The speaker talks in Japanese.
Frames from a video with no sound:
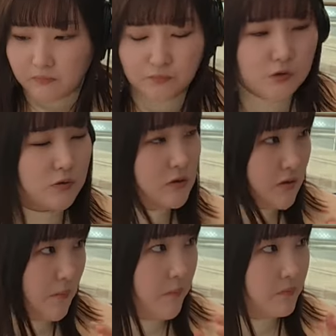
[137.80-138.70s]
うん、これ
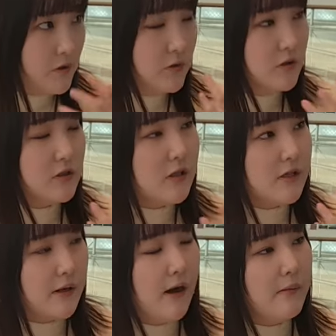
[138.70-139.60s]
ねあのしっか
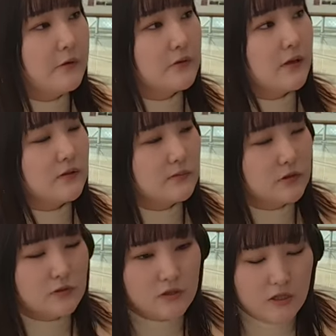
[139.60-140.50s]
りハーブの香りも
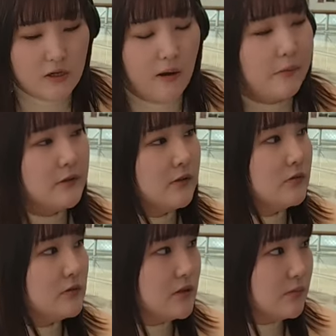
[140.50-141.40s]
するし、ハバネロ
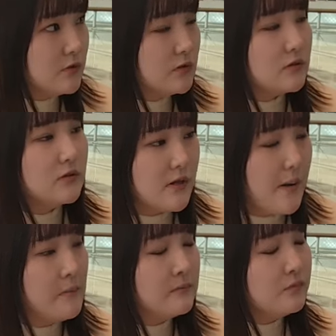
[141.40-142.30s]
の味もするん
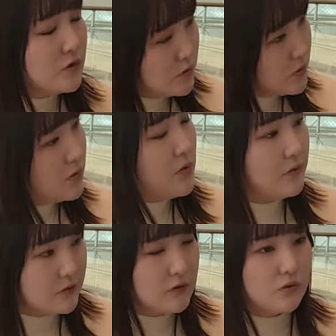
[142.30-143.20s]
で、ちょう
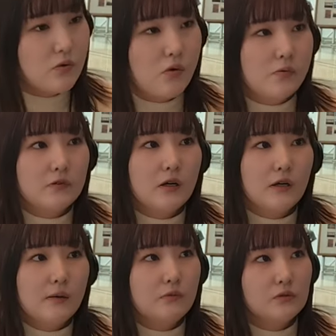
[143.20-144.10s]
どよくこう
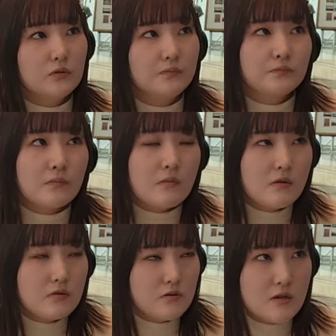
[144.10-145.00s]
辛いもの好
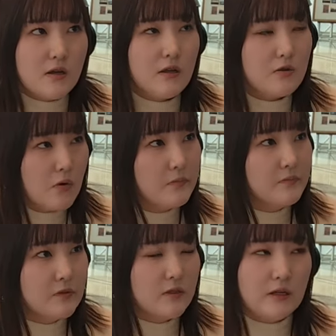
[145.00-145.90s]
きだけど
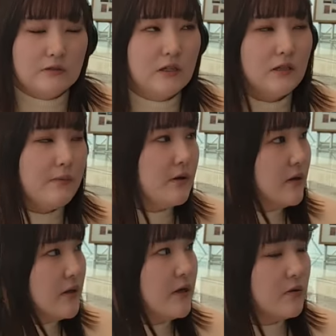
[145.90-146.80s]
そんなたくさん食べら
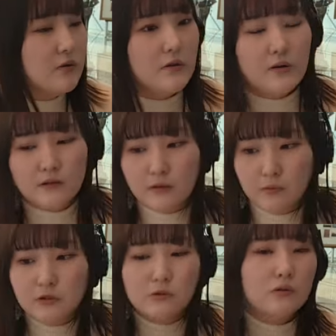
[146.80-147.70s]
れないよっていう方でも
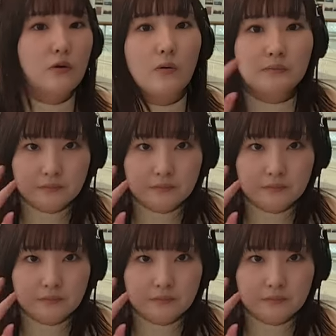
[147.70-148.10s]
一袋